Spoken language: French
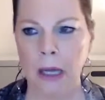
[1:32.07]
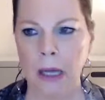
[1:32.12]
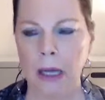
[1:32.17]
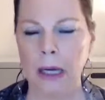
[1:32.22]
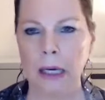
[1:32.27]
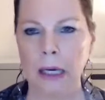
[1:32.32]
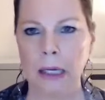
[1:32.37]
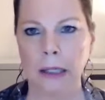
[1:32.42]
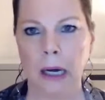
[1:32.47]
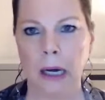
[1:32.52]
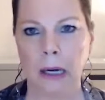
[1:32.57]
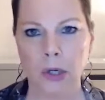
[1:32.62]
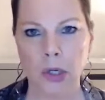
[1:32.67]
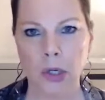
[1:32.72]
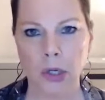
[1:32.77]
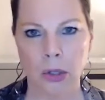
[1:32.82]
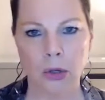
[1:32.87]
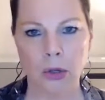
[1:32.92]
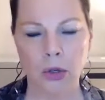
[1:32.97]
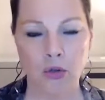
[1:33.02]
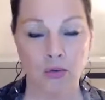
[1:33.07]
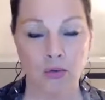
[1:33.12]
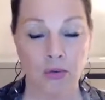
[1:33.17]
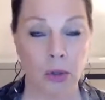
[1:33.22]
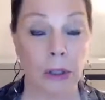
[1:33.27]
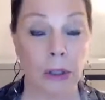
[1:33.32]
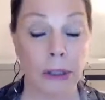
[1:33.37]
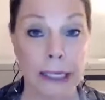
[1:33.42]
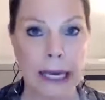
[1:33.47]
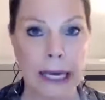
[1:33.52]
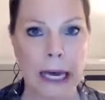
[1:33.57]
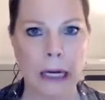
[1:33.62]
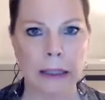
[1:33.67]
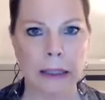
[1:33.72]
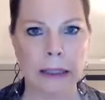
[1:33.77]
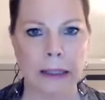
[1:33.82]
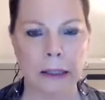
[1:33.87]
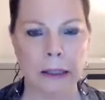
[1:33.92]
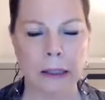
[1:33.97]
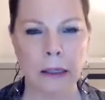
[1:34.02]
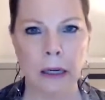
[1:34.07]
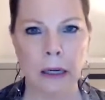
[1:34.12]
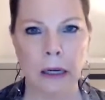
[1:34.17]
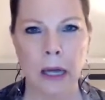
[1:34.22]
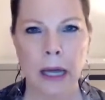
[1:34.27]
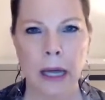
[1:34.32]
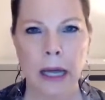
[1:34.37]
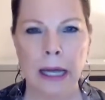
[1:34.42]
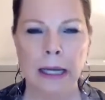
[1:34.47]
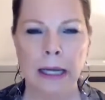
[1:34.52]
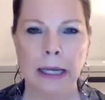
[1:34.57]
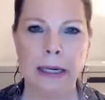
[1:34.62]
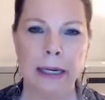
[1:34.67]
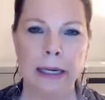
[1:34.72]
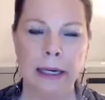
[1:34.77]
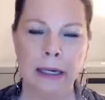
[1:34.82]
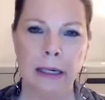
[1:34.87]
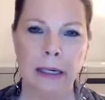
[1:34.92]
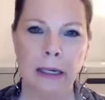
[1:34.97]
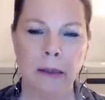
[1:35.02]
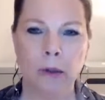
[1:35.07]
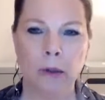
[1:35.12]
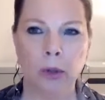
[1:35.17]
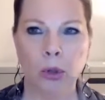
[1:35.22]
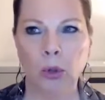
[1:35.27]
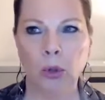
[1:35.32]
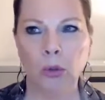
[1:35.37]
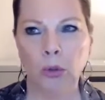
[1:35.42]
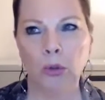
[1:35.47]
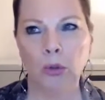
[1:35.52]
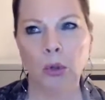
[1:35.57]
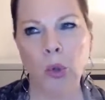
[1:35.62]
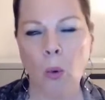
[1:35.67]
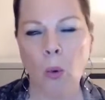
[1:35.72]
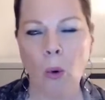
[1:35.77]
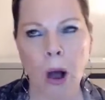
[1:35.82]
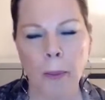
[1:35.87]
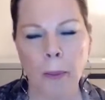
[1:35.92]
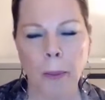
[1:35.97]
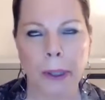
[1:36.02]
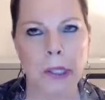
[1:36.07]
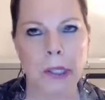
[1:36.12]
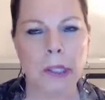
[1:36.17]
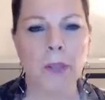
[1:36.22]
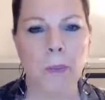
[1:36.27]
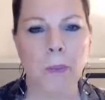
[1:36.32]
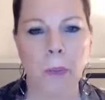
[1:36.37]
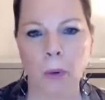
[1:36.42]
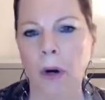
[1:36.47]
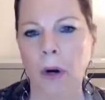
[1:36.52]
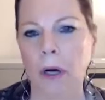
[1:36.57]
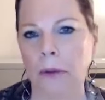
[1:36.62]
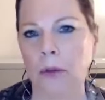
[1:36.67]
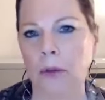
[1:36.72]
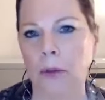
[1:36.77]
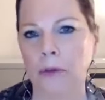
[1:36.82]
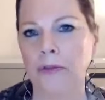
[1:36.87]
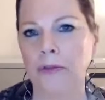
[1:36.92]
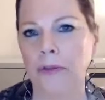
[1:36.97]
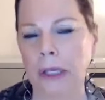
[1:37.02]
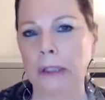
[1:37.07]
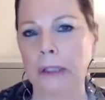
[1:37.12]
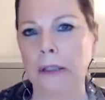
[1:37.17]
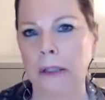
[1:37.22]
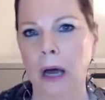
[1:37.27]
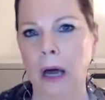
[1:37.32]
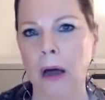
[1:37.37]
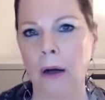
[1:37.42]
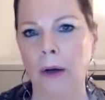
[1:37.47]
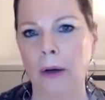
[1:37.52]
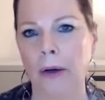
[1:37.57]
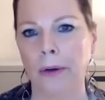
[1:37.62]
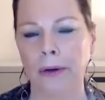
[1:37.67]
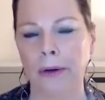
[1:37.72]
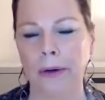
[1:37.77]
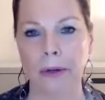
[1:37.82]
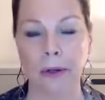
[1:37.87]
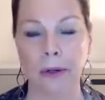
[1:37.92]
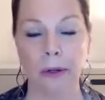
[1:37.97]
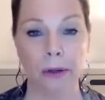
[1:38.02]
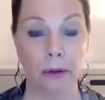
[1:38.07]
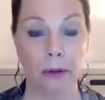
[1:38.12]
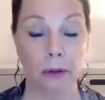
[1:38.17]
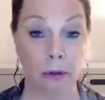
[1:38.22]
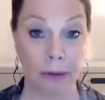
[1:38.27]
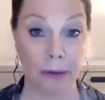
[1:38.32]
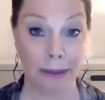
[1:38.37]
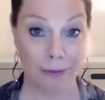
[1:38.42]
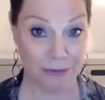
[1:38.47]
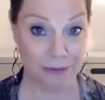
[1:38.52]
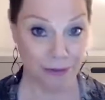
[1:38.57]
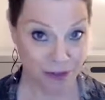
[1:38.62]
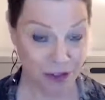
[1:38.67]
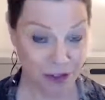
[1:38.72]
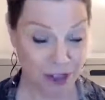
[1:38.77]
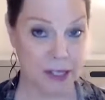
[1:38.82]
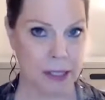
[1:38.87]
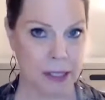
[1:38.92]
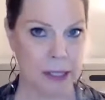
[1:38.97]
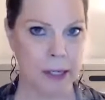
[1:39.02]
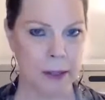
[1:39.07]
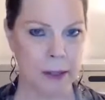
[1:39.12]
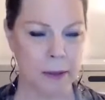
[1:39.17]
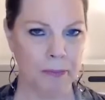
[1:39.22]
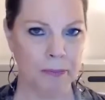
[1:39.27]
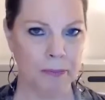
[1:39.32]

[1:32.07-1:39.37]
Et dans ça, je vous donne les grandes lignes, les trois principaux, en trois facteurs physiques